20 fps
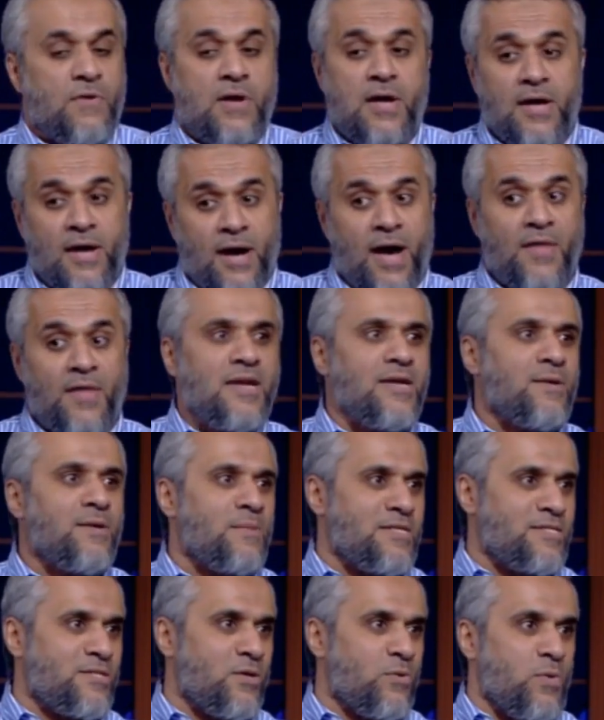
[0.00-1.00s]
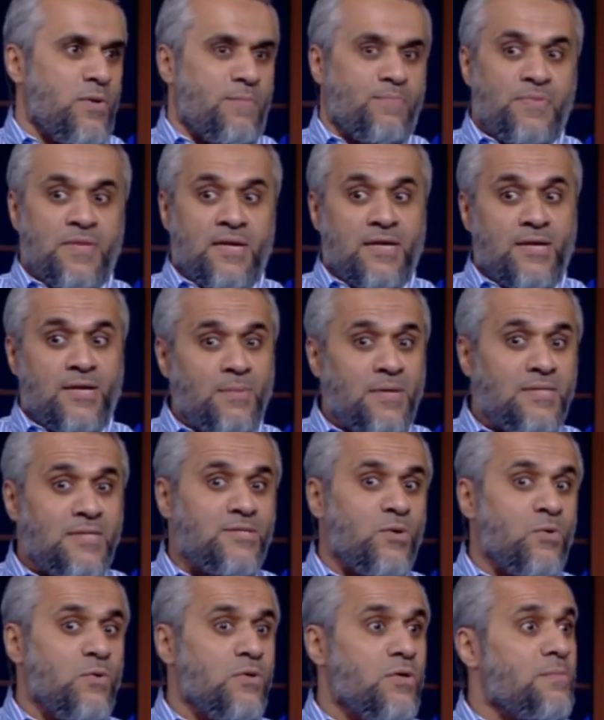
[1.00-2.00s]
فهذا اللي قمنا نسويه قمنا
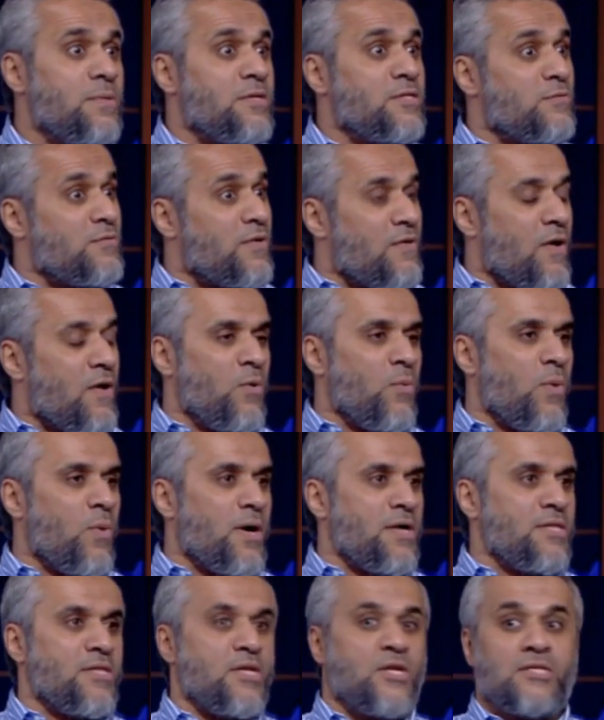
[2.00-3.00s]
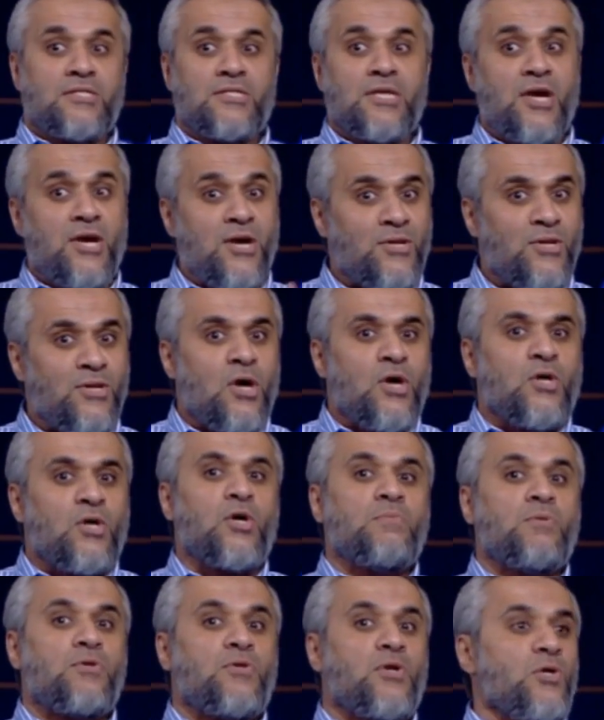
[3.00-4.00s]
نسوي قمنا نشوف تفاعل وايد انه زين
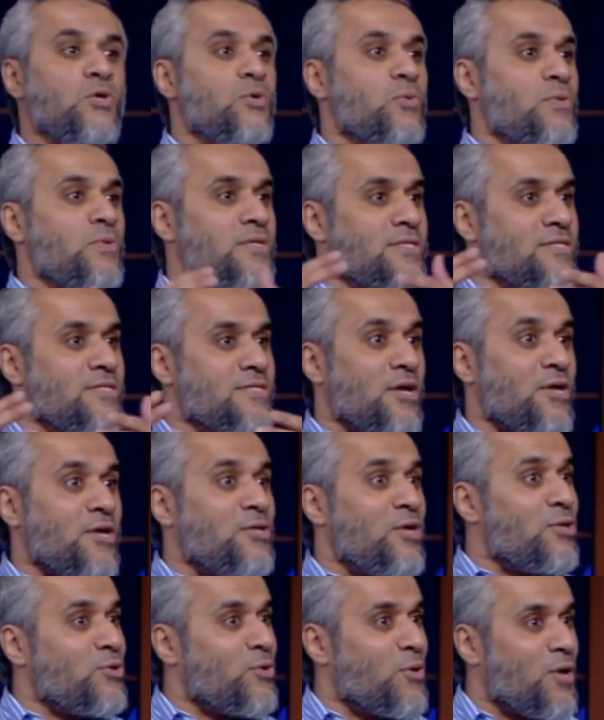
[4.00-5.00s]
قمت تحيون صار عندنا إيه.